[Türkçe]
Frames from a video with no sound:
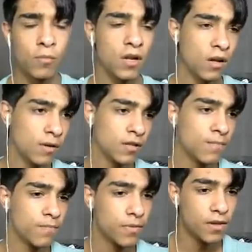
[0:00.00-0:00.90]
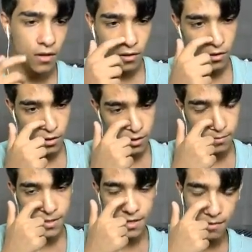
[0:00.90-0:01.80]
bile almadım.
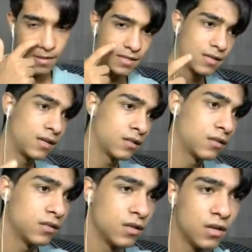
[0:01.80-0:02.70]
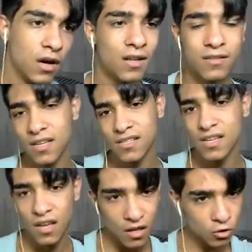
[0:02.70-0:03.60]
Kimse demesin aldın.
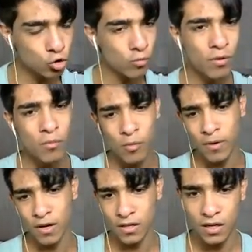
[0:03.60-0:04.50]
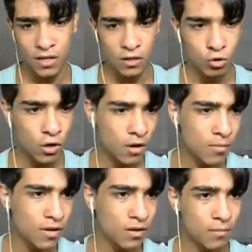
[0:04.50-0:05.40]
AdSense'ye yatıyor bilmiyorum ne kadar yatıyor
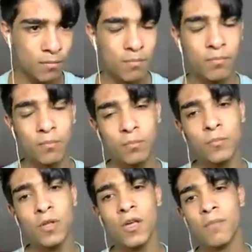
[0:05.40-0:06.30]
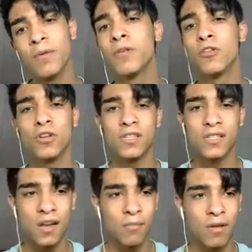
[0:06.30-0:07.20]
ama 1 milyon
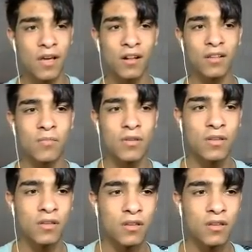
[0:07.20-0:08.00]
izlenme herhalde bir